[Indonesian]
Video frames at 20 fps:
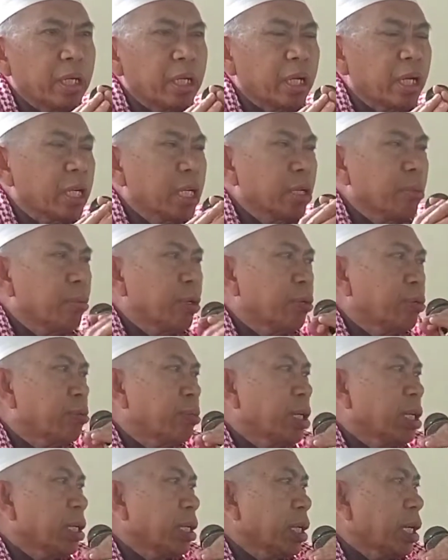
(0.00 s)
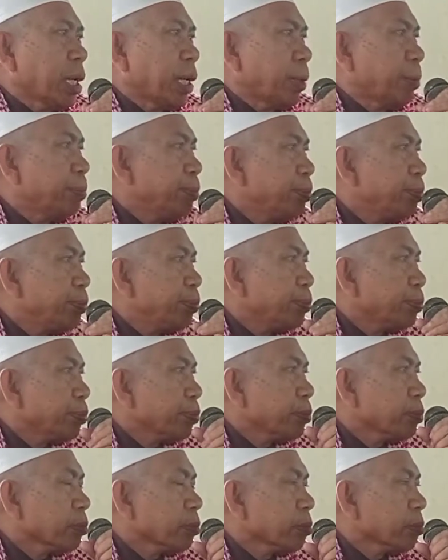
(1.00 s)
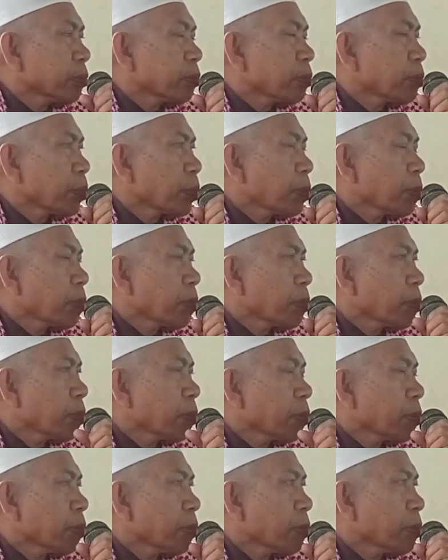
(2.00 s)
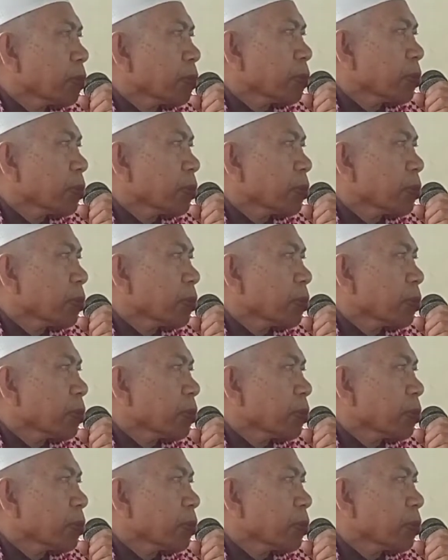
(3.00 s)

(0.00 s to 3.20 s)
yang tak mau bagian ya? seket satu